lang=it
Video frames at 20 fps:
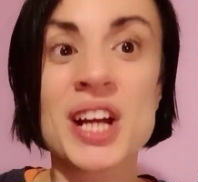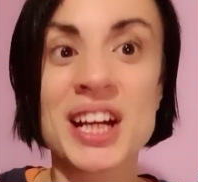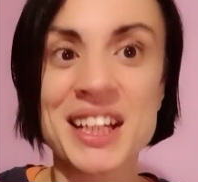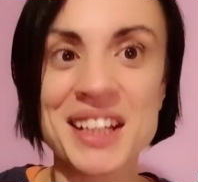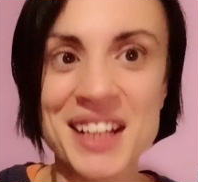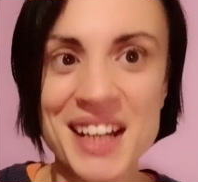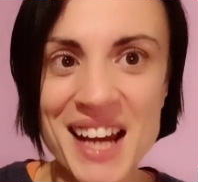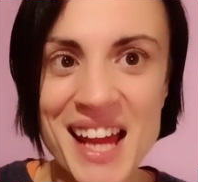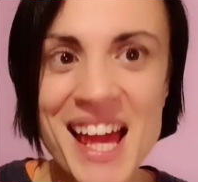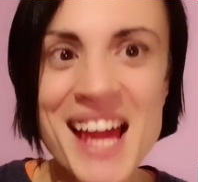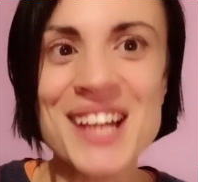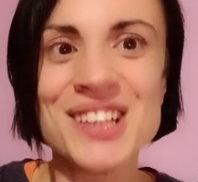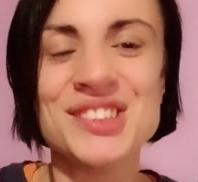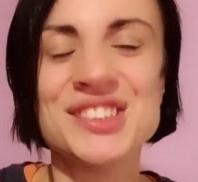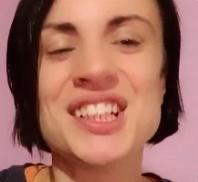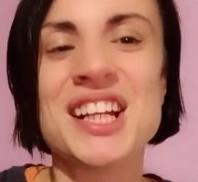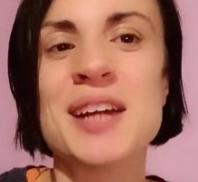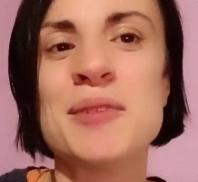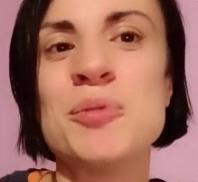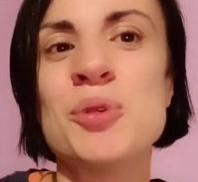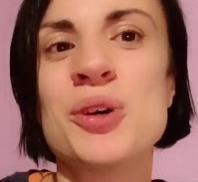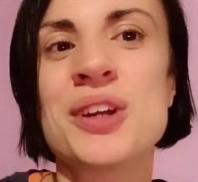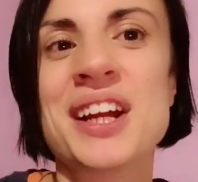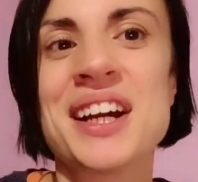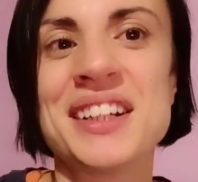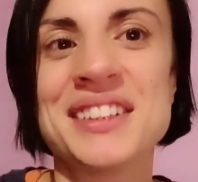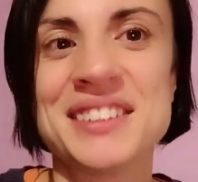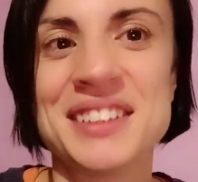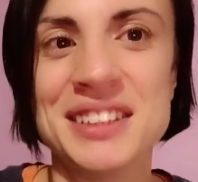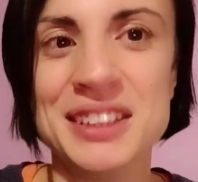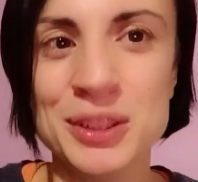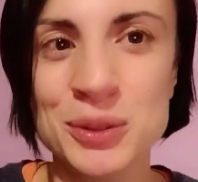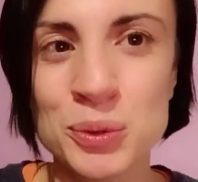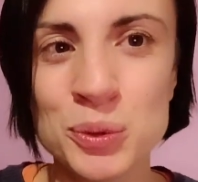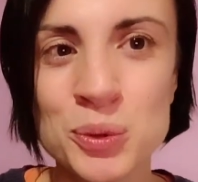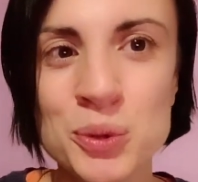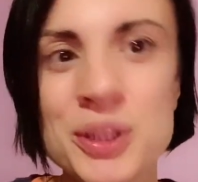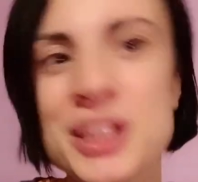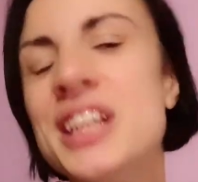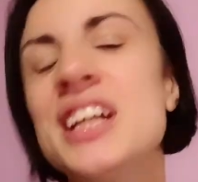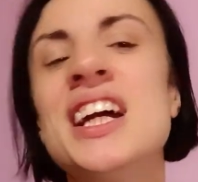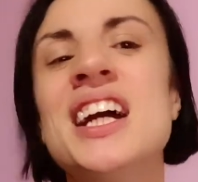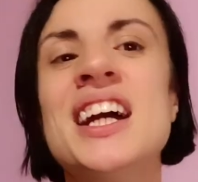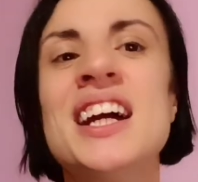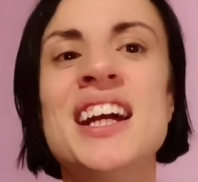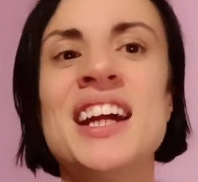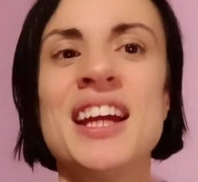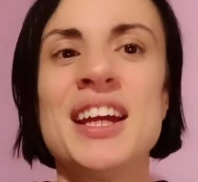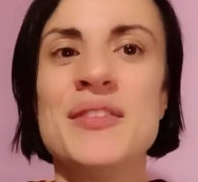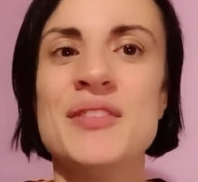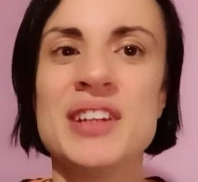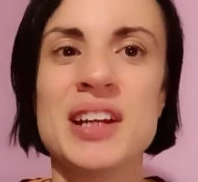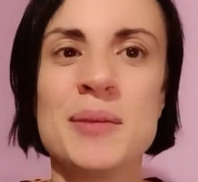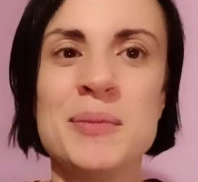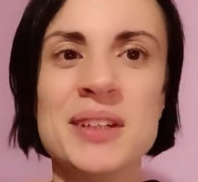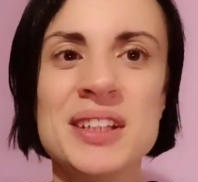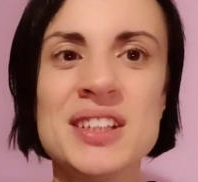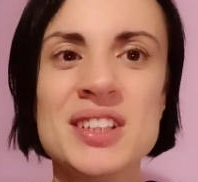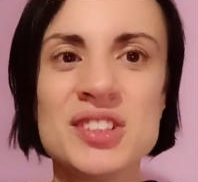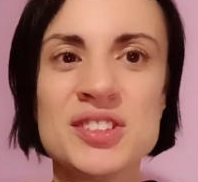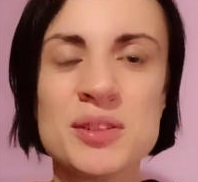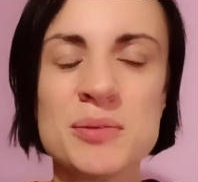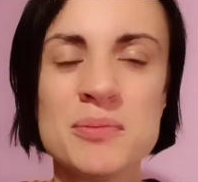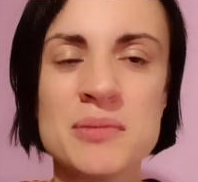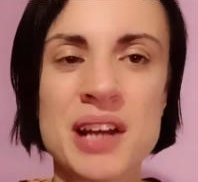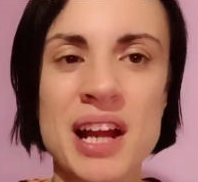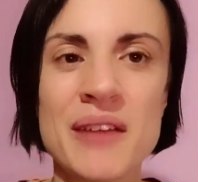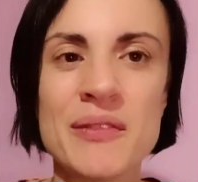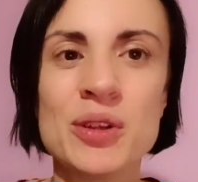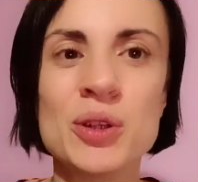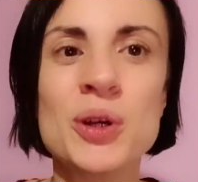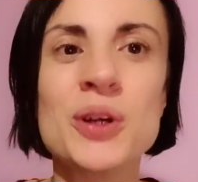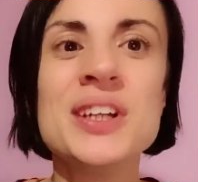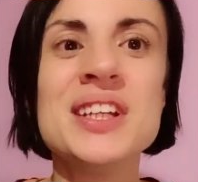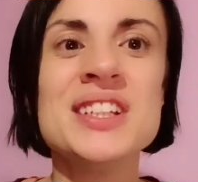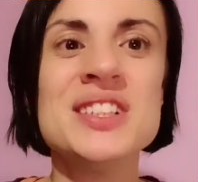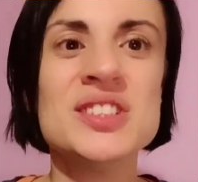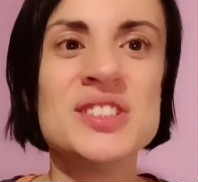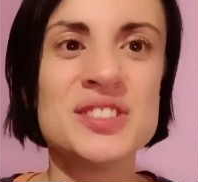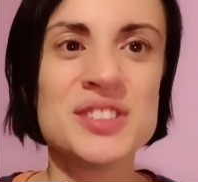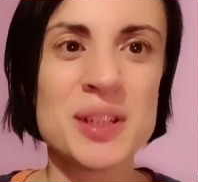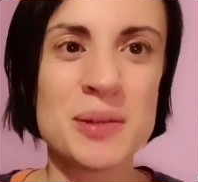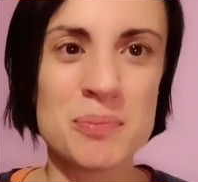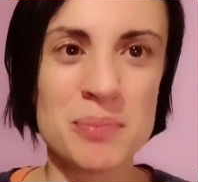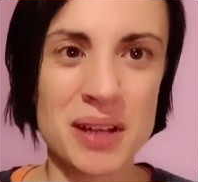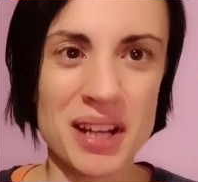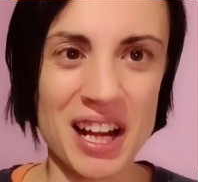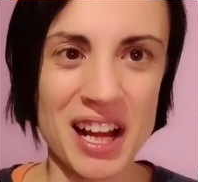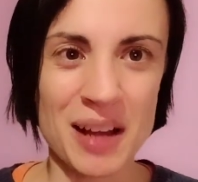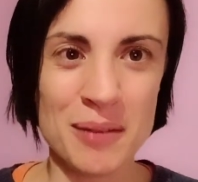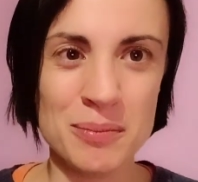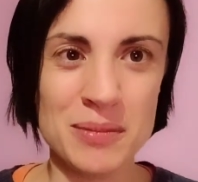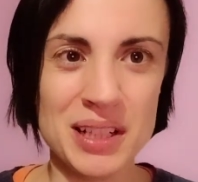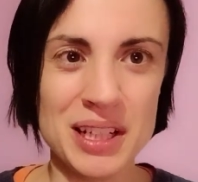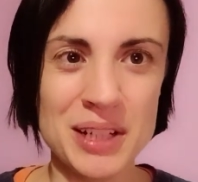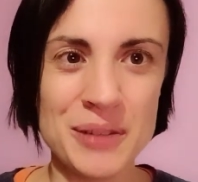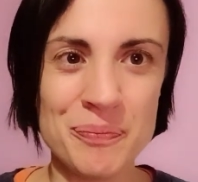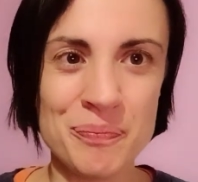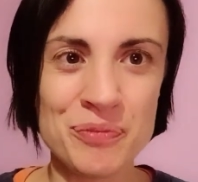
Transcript: anche lei si è innamorata di lui e veramente sembravano inseparabili.